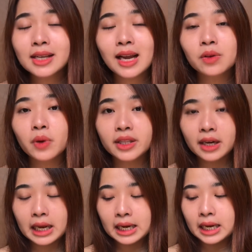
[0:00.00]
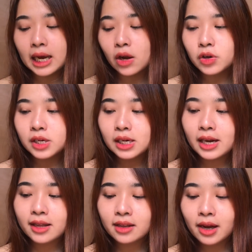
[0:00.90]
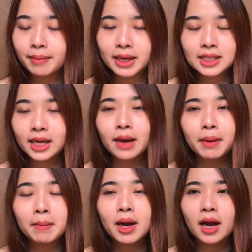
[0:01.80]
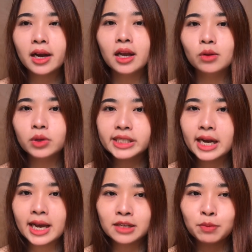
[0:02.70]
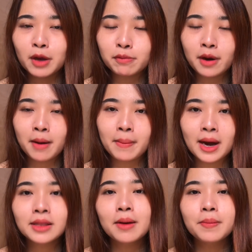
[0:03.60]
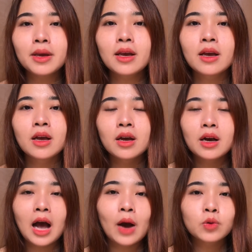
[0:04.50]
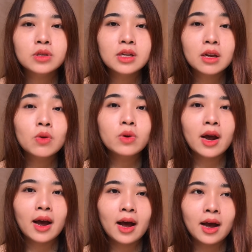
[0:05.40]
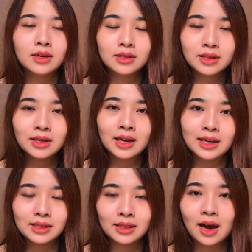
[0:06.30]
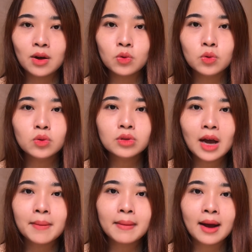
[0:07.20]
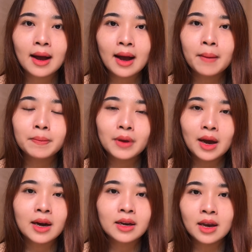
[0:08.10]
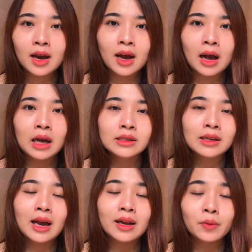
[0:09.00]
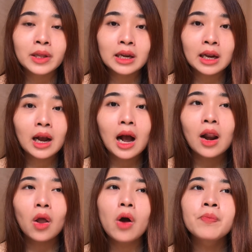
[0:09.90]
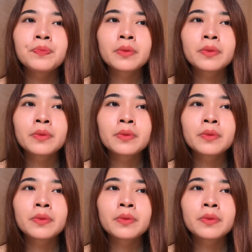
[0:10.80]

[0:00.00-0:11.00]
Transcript: Scarlet Whitening ini kalau dilihat di kemasannya memang nggak ada tulisan SPF berapa tapi aku sendiri udah dikasih tahu sama PR-nya Scarlet Whitening kalau